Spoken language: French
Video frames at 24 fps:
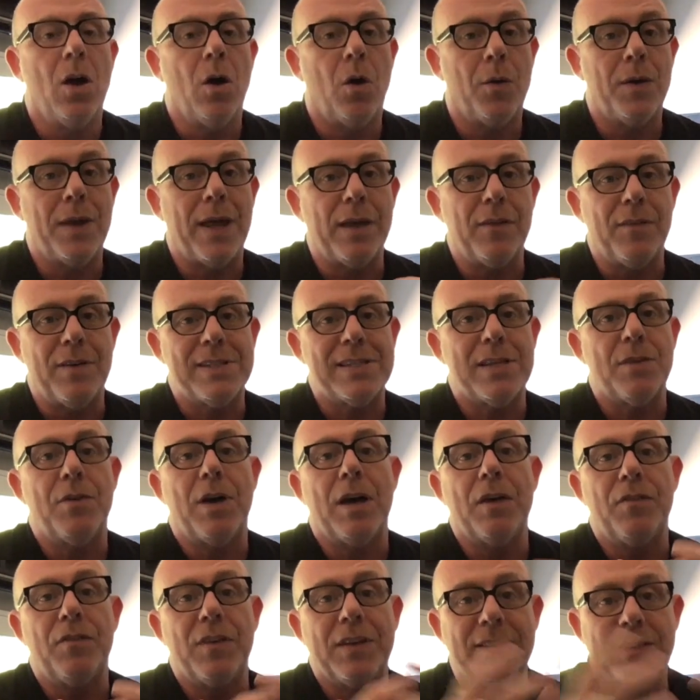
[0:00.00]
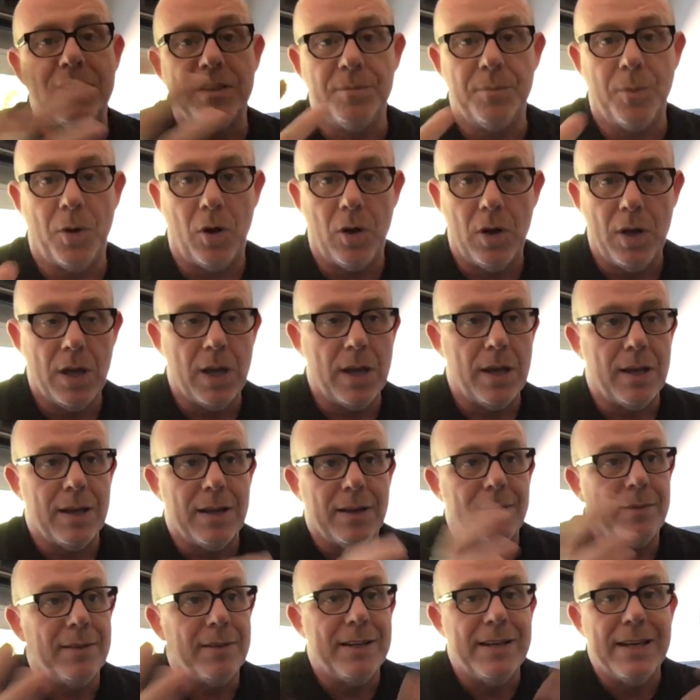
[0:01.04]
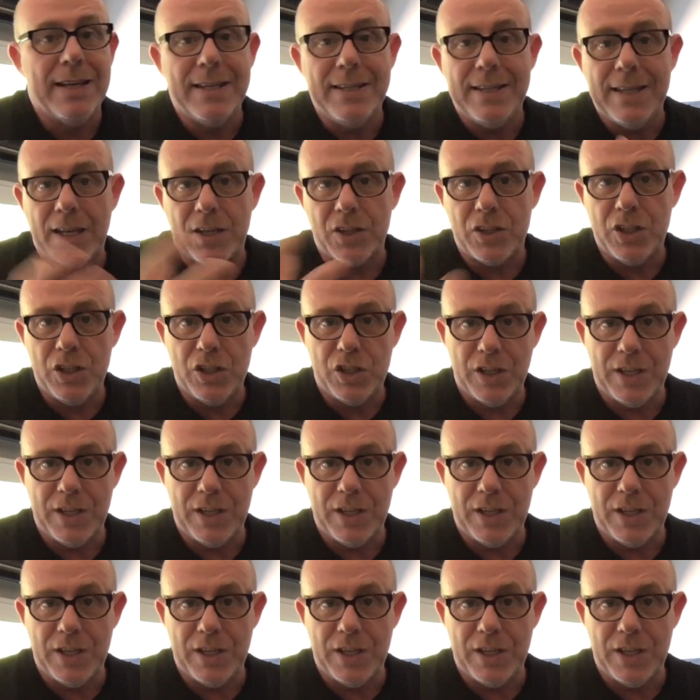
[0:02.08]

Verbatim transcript: On arrive à savoir effectivement l'énergie